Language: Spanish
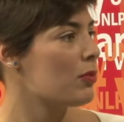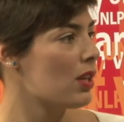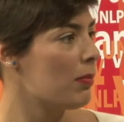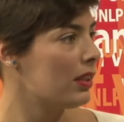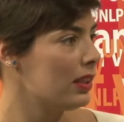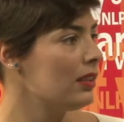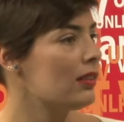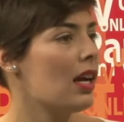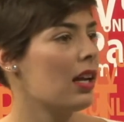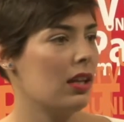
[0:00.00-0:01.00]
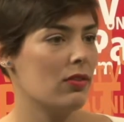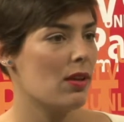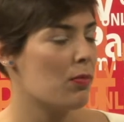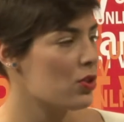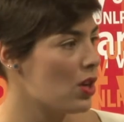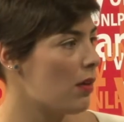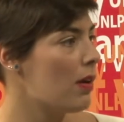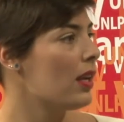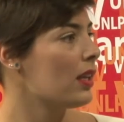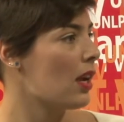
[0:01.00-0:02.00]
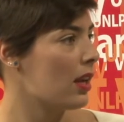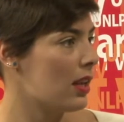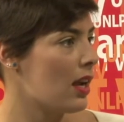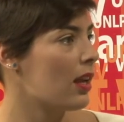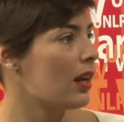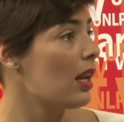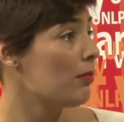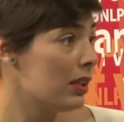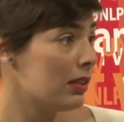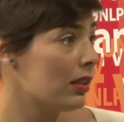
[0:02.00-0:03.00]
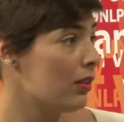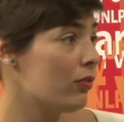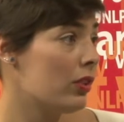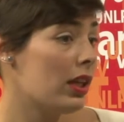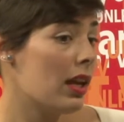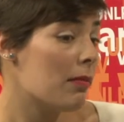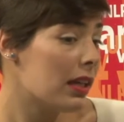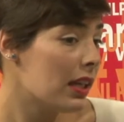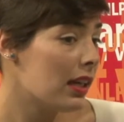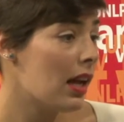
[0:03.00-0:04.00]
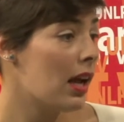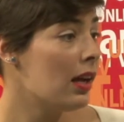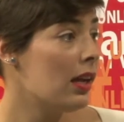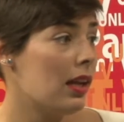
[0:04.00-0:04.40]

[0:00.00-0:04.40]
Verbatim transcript: zapatista, que los apoyaba y que creían que realmente fue la manera,